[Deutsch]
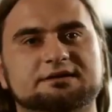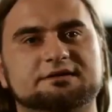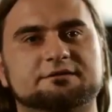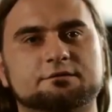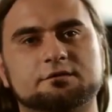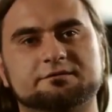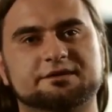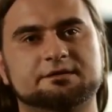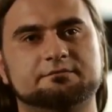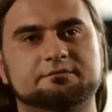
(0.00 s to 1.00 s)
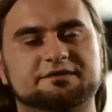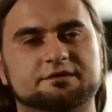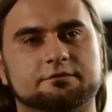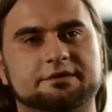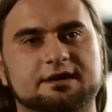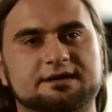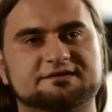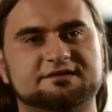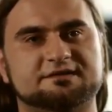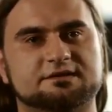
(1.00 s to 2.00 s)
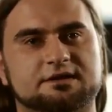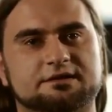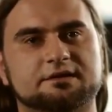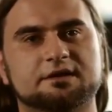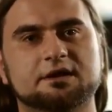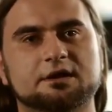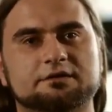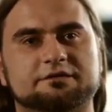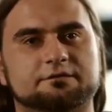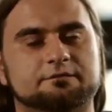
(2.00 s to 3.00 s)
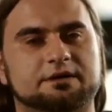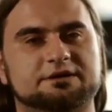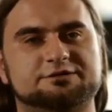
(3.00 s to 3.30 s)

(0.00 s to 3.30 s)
den ich in zukünftigen Missionen einsetzen kann. Zum